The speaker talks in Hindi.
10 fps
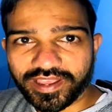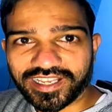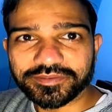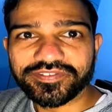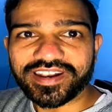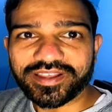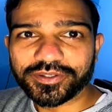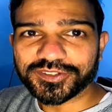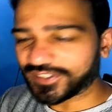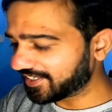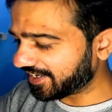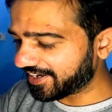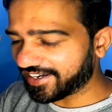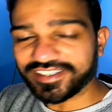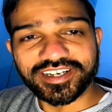प्याज भी फ्राई हो चुकी
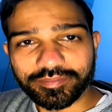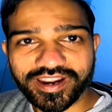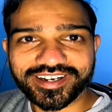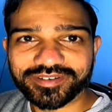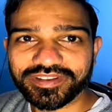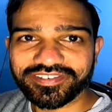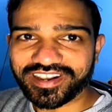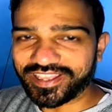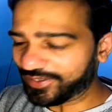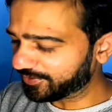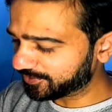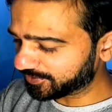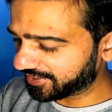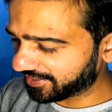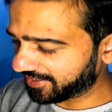है टमाटर भी फ्राई हो
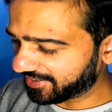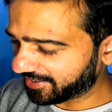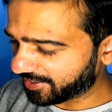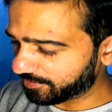चुके हैं